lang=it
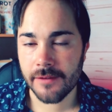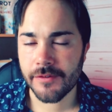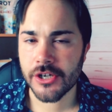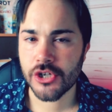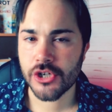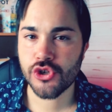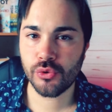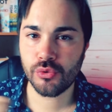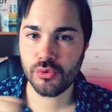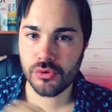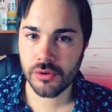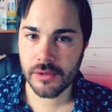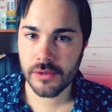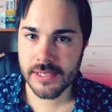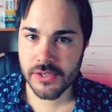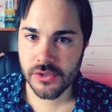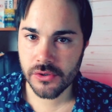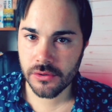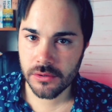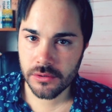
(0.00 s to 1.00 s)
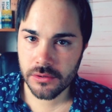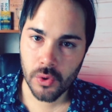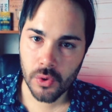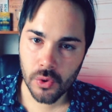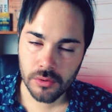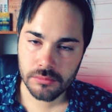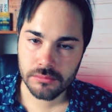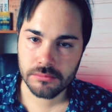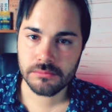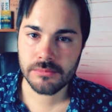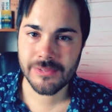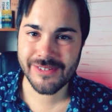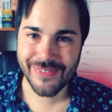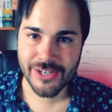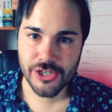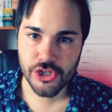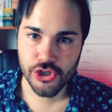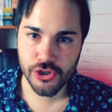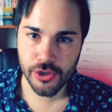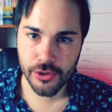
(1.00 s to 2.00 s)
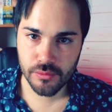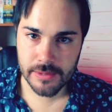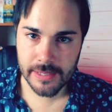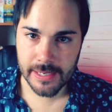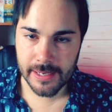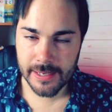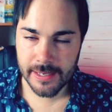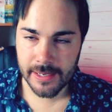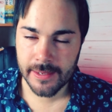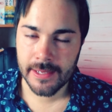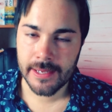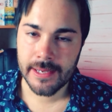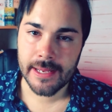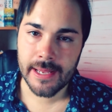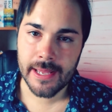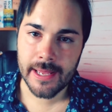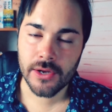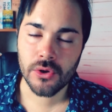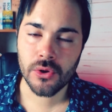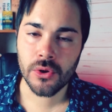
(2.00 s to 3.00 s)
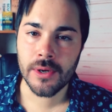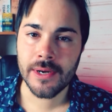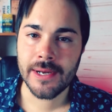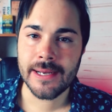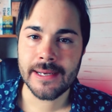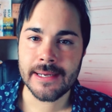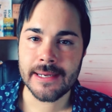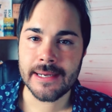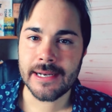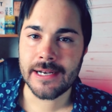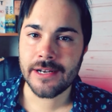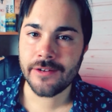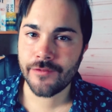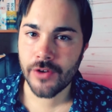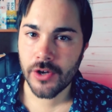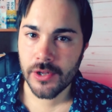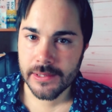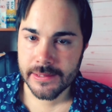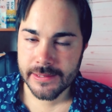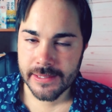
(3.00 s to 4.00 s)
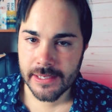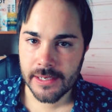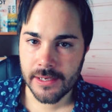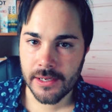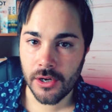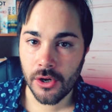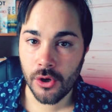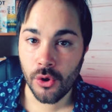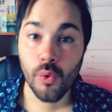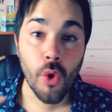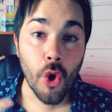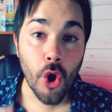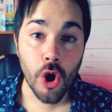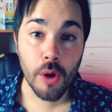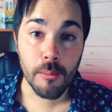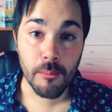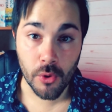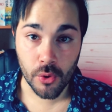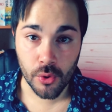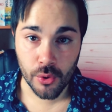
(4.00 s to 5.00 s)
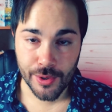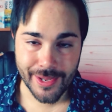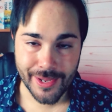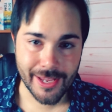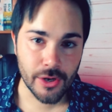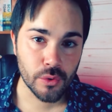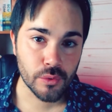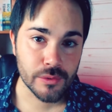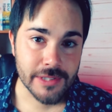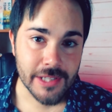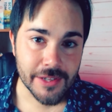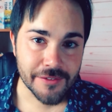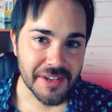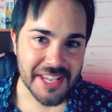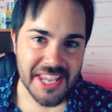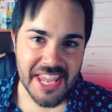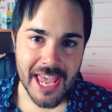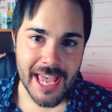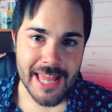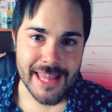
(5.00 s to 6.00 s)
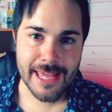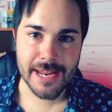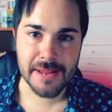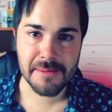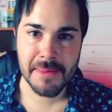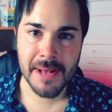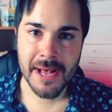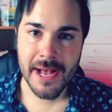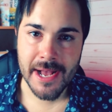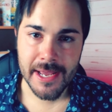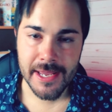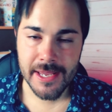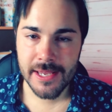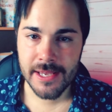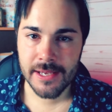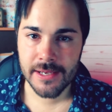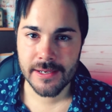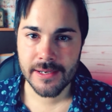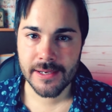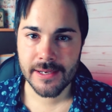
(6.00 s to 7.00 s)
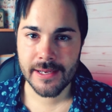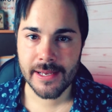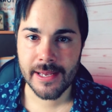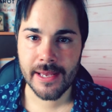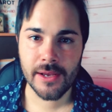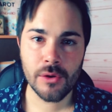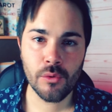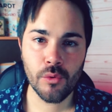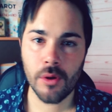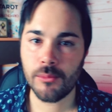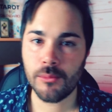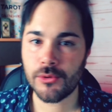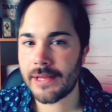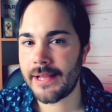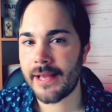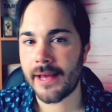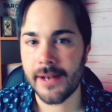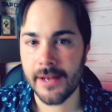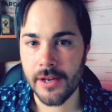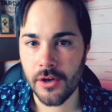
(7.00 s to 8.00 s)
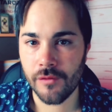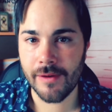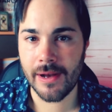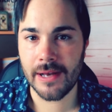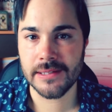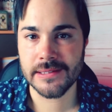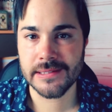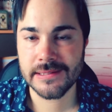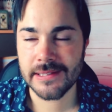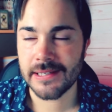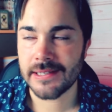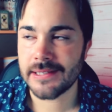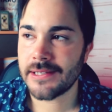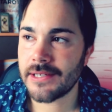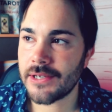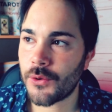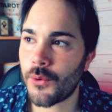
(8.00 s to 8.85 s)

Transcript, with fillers: faccio tutto da solo o mi faccio aiutare. Ecco, a volte l'uomo che non deve chiedere mai è l'uomo degli anni 90.